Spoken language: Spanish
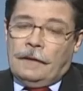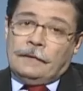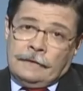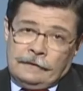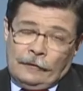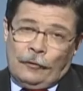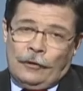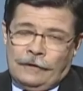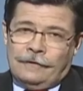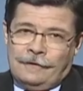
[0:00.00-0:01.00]
el teniente
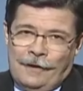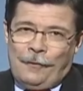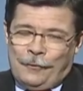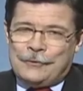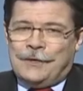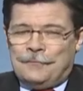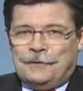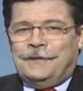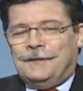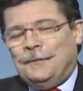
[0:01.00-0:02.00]
coronel retirado, Hugo Chávez
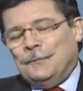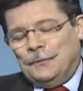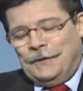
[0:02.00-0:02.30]
Frías, como